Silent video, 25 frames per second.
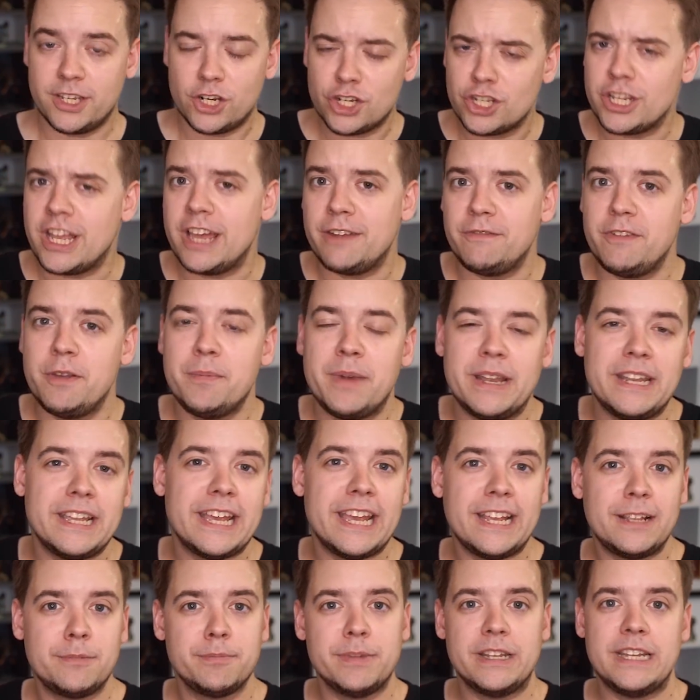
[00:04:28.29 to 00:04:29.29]
Da starten wir mal
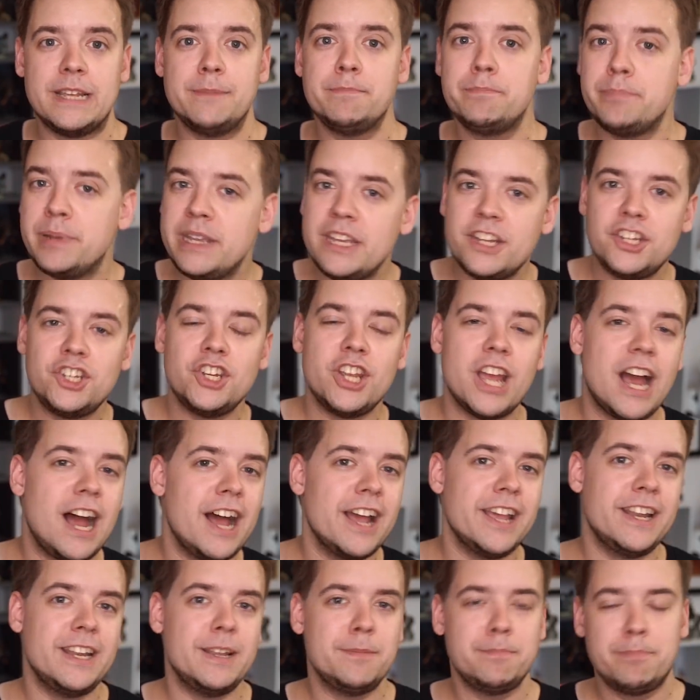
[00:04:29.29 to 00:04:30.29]
direkt mit dem
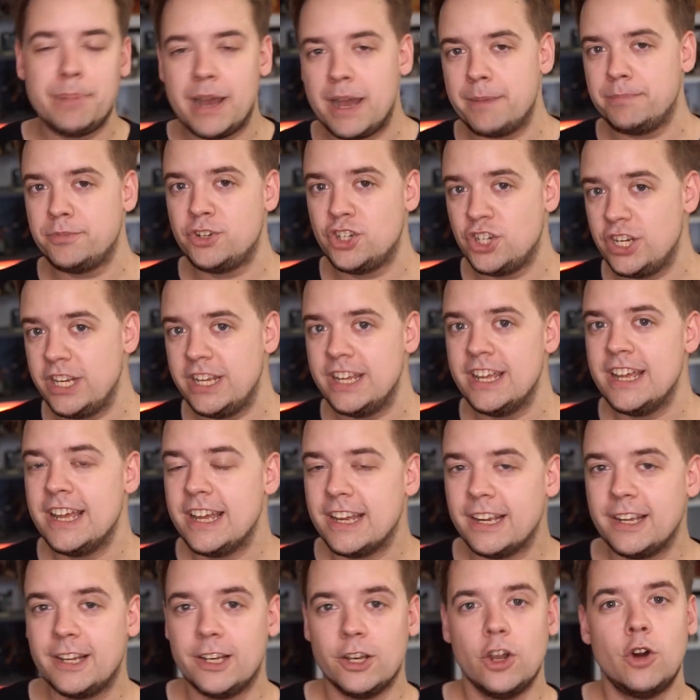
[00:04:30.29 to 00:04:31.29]
PGI, dem PUBG
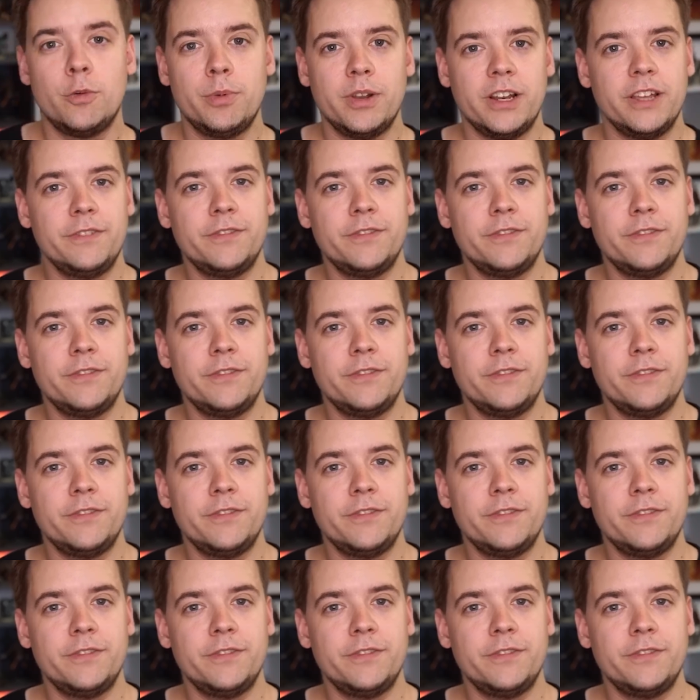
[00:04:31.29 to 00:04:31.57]
Global